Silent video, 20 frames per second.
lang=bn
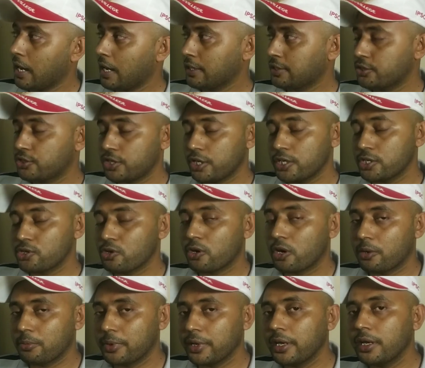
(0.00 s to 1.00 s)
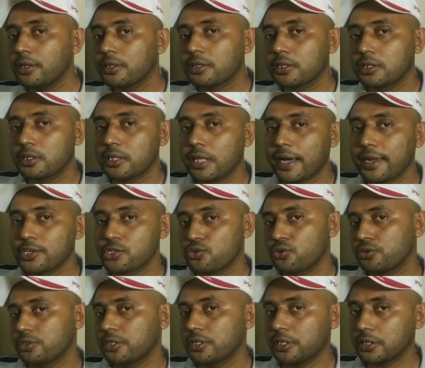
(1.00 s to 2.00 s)
আর যে সরাবে তার
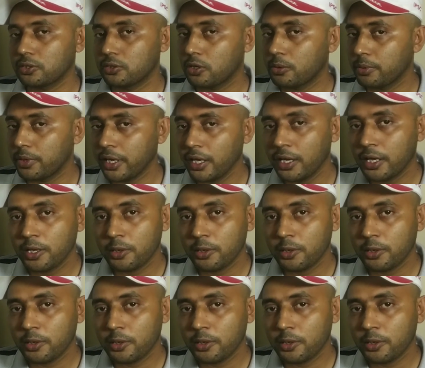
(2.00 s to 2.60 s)
শক্তি থাকতে হবে